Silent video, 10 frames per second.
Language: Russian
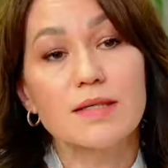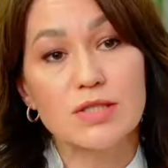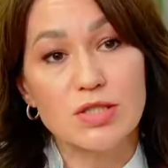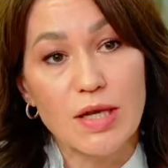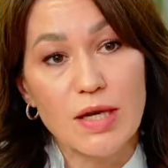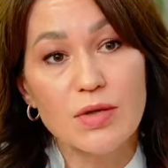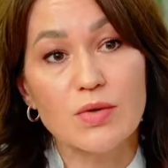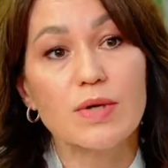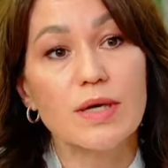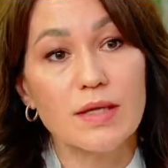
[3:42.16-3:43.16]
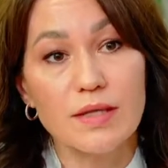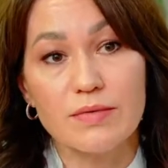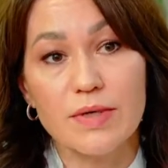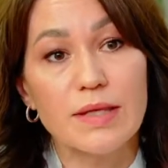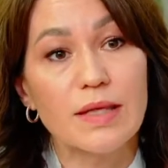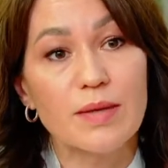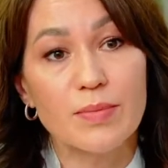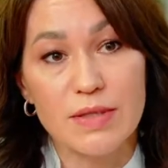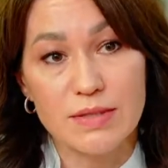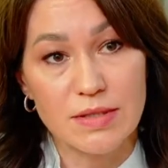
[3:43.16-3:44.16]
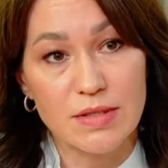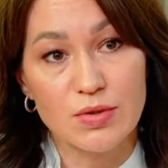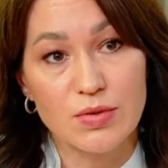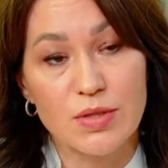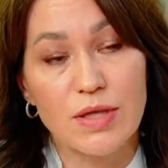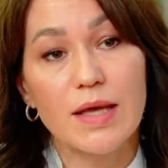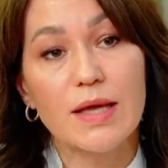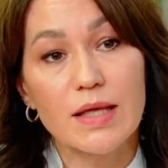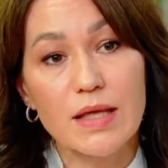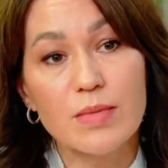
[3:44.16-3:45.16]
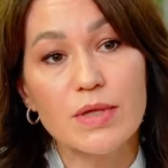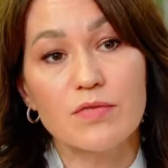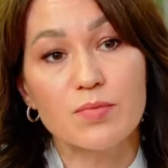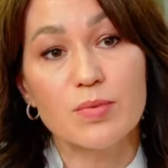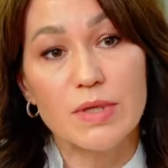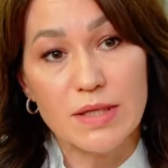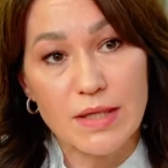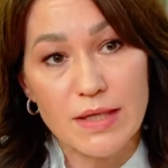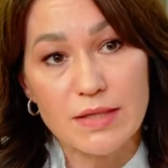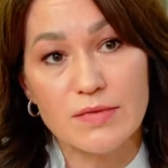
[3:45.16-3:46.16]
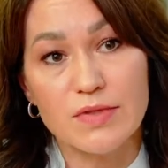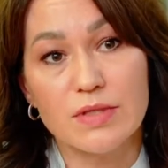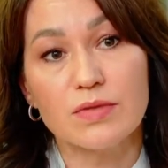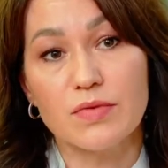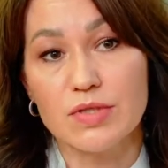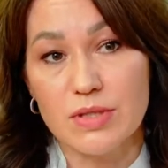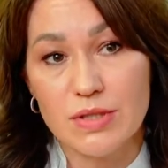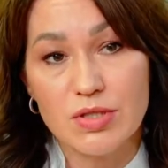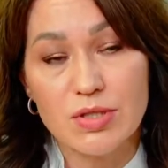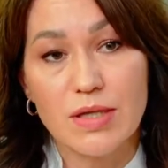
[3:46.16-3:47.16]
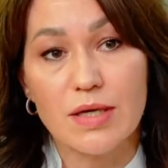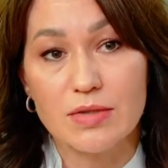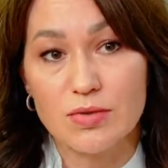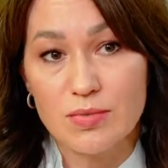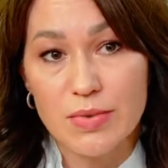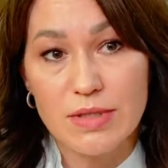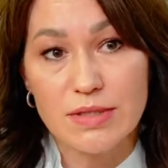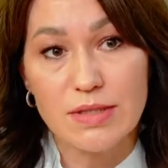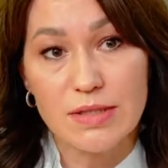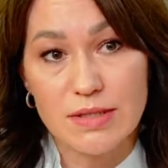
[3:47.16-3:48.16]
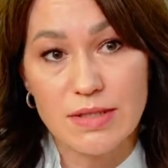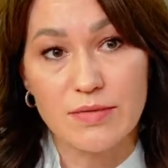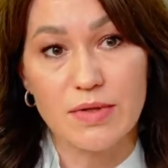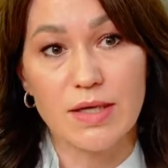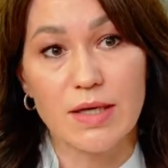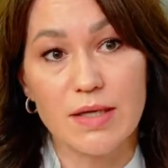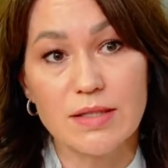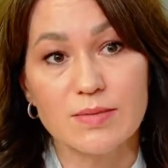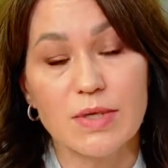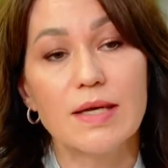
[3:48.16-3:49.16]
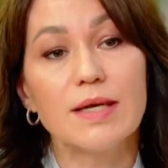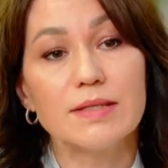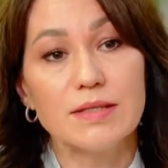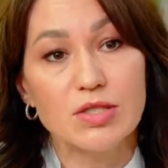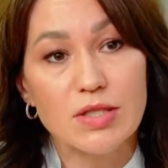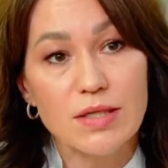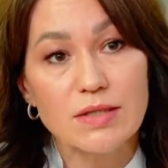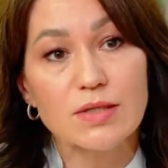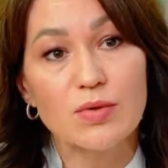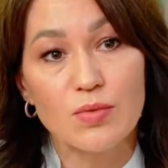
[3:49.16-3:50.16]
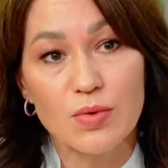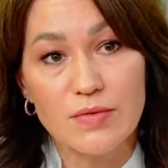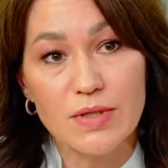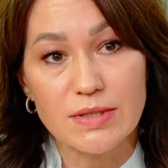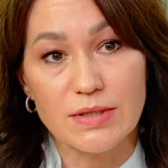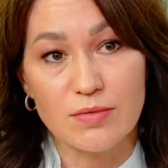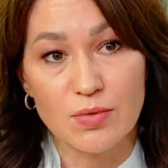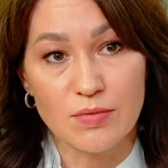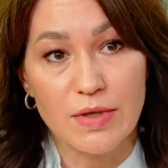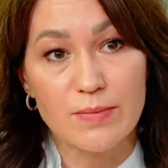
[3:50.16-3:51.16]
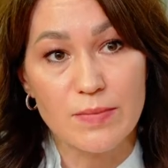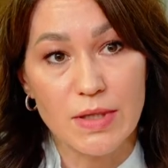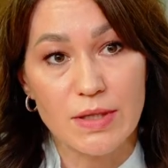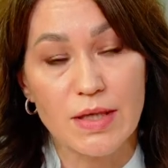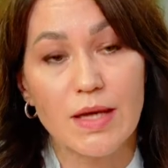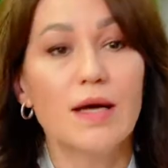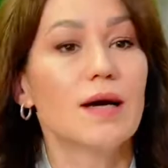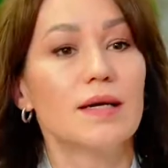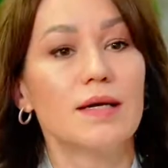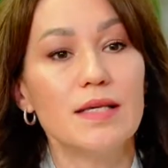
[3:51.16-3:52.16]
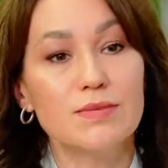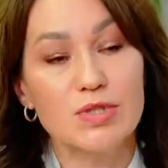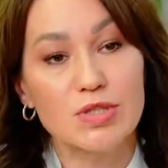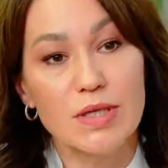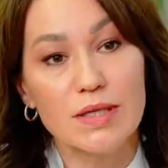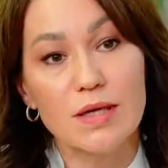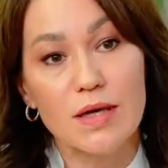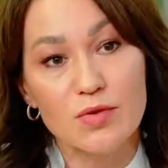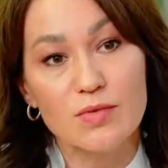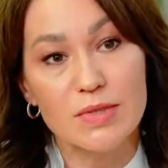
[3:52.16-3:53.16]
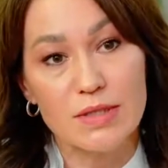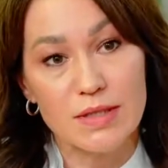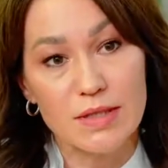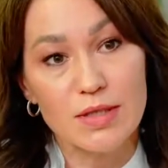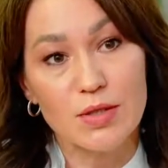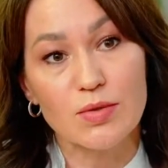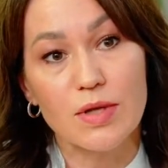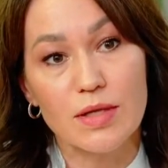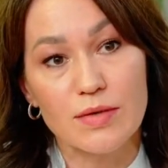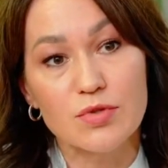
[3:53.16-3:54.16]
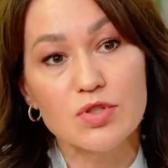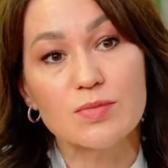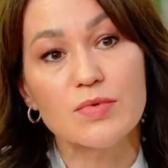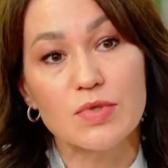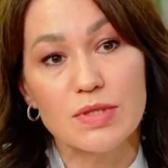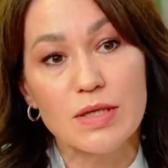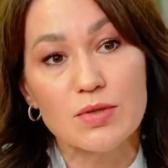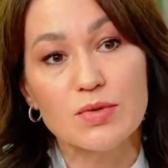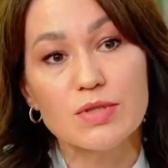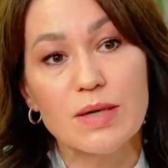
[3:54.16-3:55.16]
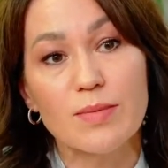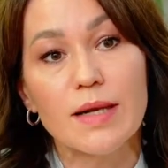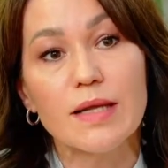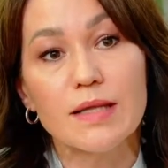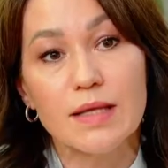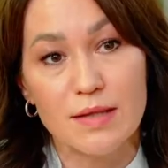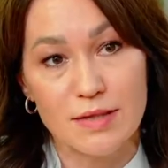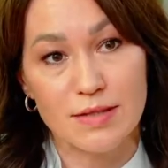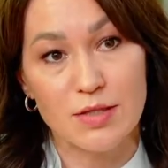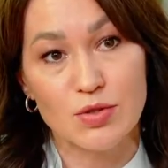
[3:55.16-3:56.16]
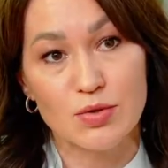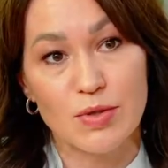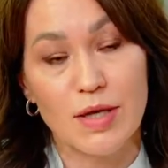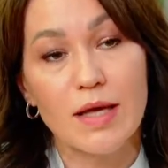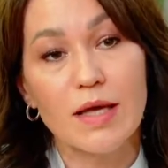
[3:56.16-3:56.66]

К сожалению, этого не произойдет. Именно в пубертате в силу физиологических особенностей детского организма снижается уровень основного обмена. Организм начинает экономить энергию для того, чтобы вот дать тот самый линейный скачок.